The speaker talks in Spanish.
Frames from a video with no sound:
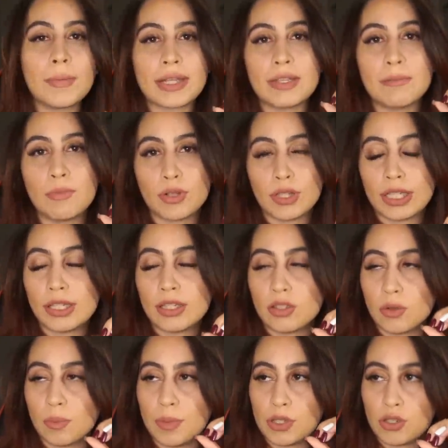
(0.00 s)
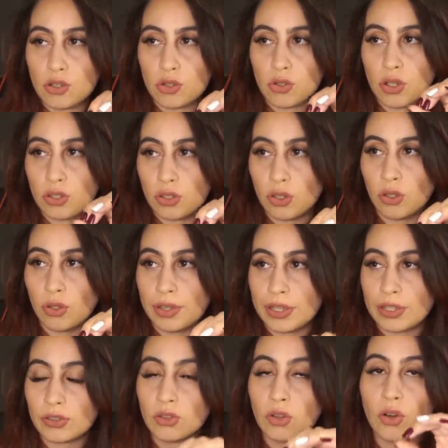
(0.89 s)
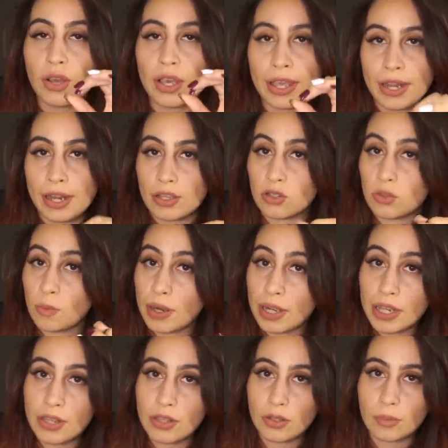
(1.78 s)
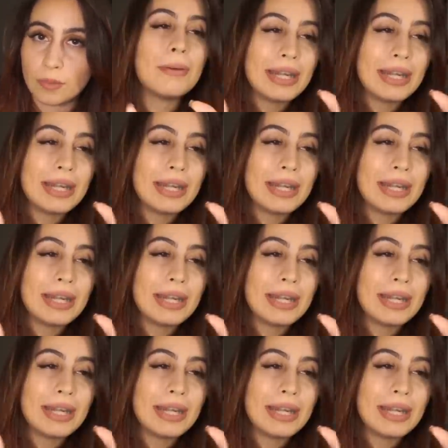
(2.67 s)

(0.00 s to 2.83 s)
y más importante sospechoso de todo esto era su marido,